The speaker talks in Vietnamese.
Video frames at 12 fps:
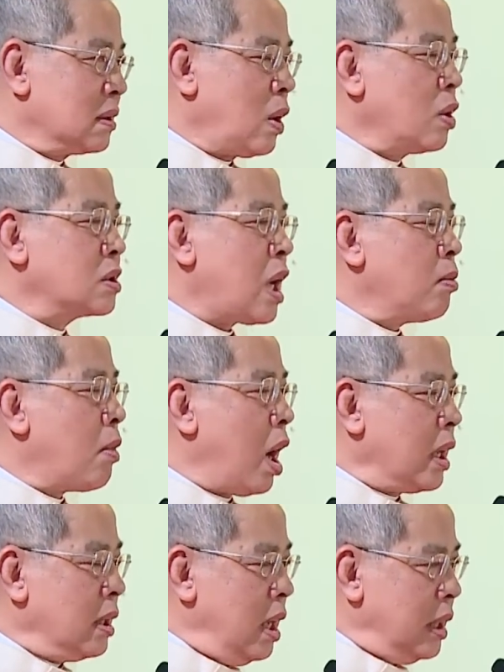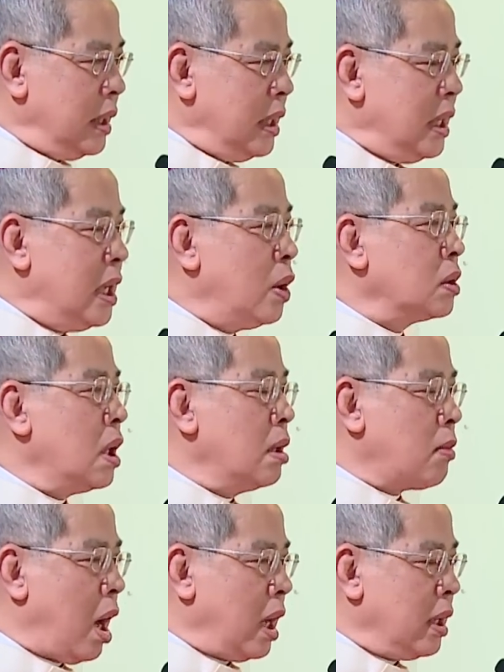Tôn trọng mọi người đi, yêu
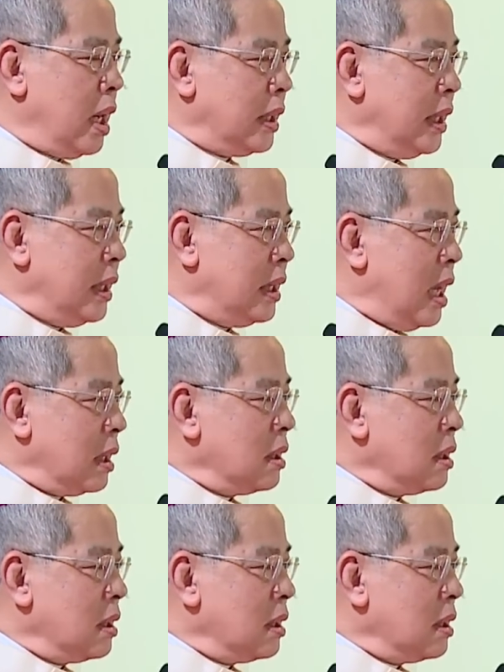thương mọi người đi,